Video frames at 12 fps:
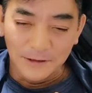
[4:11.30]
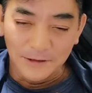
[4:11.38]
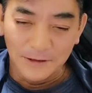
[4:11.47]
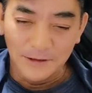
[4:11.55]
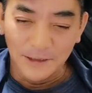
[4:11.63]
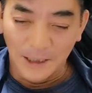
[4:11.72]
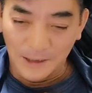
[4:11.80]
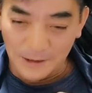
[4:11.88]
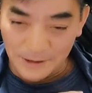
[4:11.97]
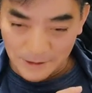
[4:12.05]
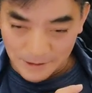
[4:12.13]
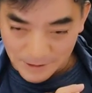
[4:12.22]
時
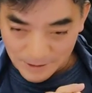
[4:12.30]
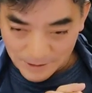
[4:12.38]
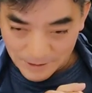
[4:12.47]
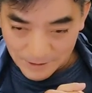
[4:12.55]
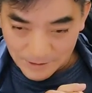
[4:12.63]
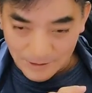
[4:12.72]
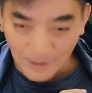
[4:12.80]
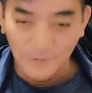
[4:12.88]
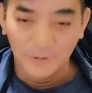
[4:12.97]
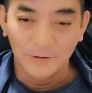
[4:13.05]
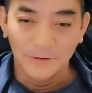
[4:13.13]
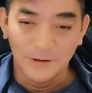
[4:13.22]
代に多
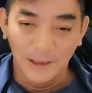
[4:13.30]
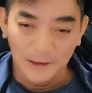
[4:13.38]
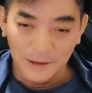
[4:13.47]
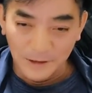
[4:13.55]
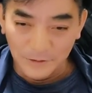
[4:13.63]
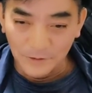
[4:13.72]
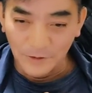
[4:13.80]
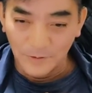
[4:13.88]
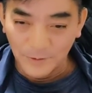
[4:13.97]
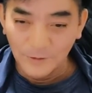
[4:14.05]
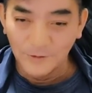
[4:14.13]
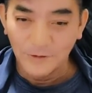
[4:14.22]
分なっていくと
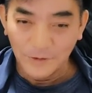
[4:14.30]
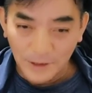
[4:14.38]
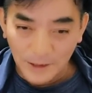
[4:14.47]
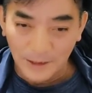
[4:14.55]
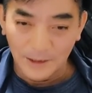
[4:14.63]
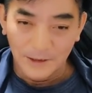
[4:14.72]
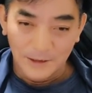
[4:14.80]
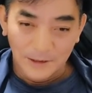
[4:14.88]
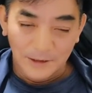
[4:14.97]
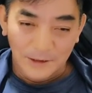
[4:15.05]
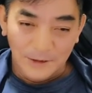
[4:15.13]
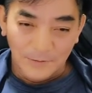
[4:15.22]
思うので、
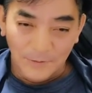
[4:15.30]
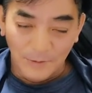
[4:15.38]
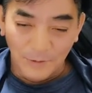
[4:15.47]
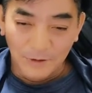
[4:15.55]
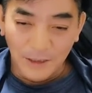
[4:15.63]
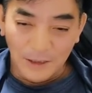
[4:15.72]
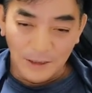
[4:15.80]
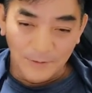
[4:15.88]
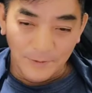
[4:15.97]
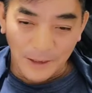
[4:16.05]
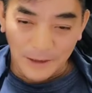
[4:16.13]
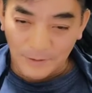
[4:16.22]
まあ僕なんか
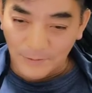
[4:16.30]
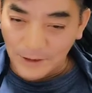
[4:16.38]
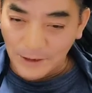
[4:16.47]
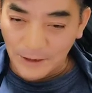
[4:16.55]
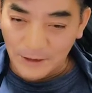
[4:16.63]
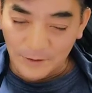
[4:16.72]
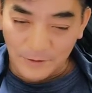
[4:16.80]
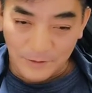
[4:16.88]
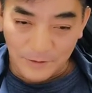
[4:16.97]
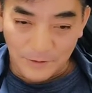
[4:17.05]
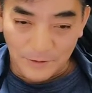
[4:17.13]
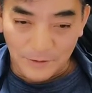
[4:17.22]
ままだあ
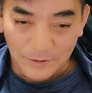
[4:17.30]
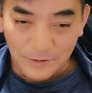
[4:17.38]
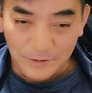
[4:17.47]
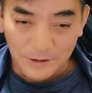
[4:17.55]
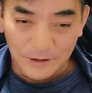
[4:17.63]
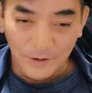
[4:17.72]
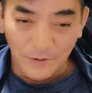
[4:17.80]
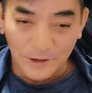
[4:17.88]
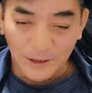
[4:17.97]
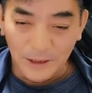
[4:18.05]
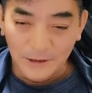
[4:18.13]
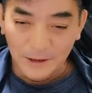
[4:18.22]
の人生折
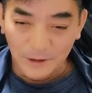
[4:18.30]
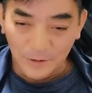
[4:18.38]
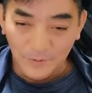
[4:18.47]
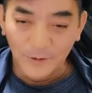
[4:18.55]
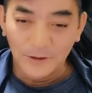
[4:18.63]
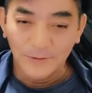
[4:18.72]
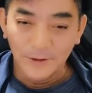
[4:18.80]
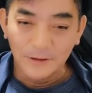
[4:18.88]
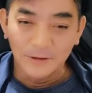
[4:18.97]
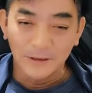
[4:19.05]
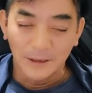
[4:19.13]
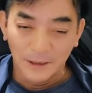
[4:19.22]
り返しやと思ってま
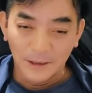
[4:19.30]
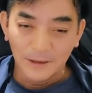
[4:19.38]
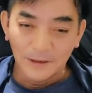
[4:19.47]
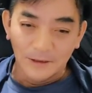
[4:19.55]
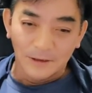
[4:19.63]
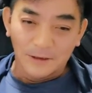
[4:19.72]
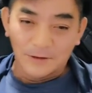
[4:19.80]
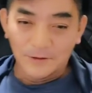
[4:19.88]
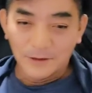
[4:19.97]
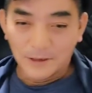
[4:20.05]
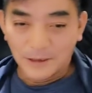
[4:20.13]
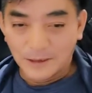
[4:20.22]
すんでね、
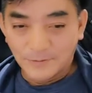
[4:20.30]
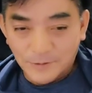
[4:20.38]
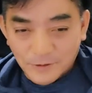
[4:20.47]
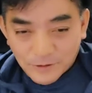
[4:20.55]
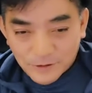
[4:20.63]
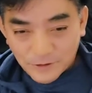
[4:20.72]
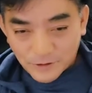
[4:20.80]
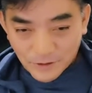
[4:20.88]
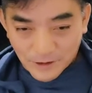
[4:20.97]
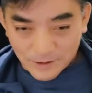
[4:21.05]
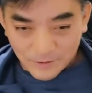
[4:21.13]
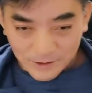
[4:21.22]
これからもうちょっ
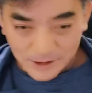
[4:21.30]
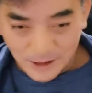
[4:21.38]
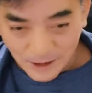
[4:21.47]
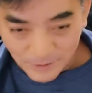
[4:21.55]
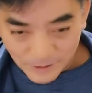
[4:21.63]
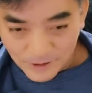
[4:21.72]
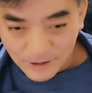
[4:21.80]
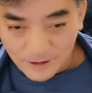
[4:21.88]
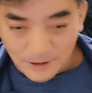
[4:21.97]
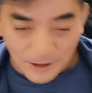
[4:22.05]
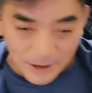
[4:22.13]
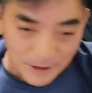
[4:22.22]
とあの気合を入れ
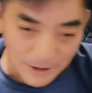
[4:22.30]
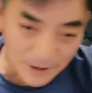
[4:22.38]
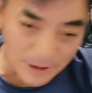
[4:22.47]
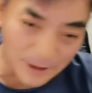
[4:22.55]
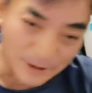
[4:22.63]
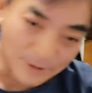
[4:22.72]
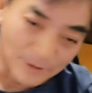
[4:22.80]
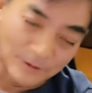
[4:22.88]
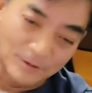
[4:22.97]
てね、あの